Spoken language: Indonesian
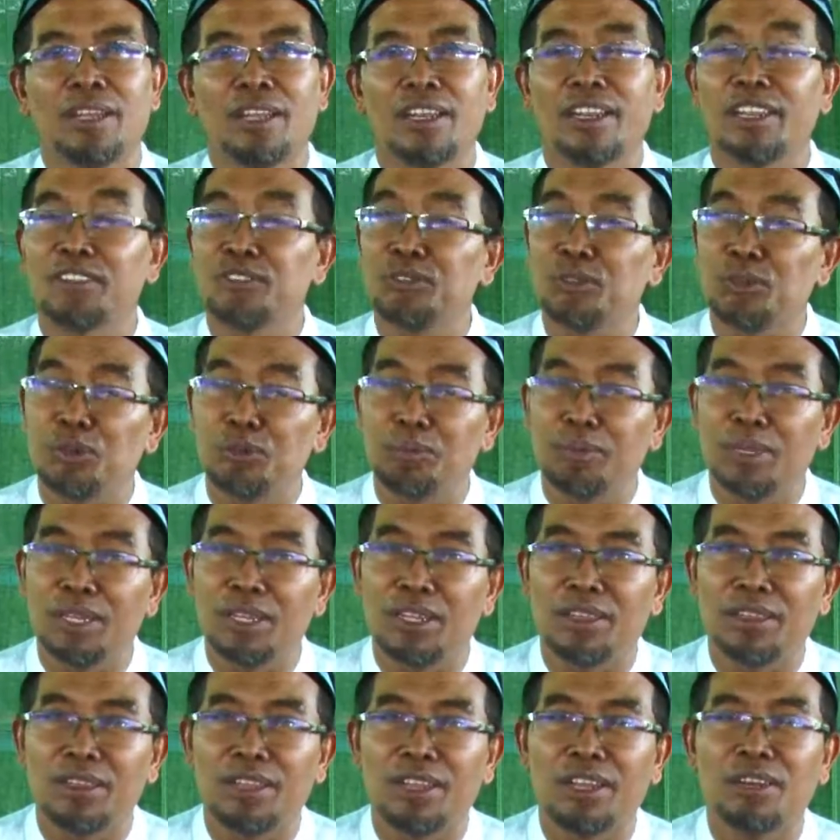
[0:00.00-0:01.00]
Nasru
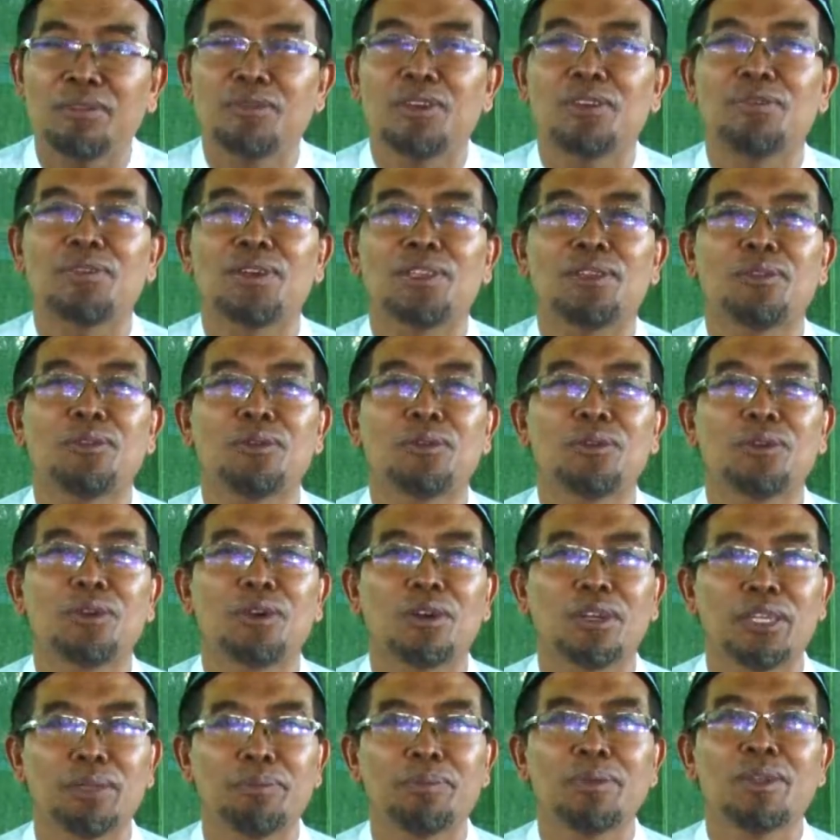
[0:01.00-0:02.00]
minallah wa fathun
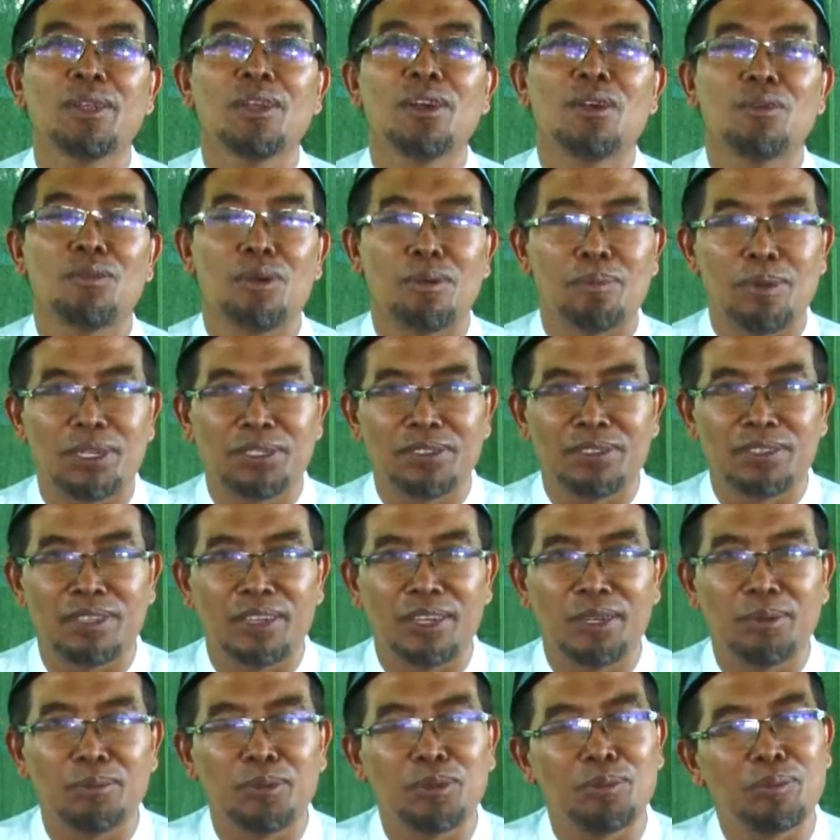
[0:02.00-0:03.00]
qarib wa
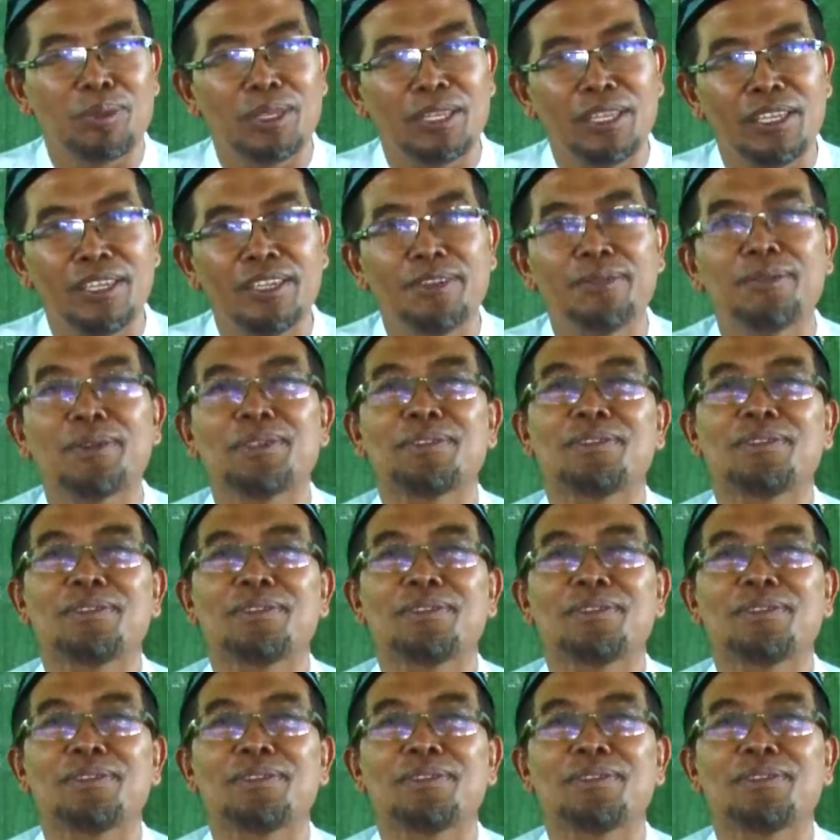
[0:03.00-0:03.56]
basyiril mu'minin.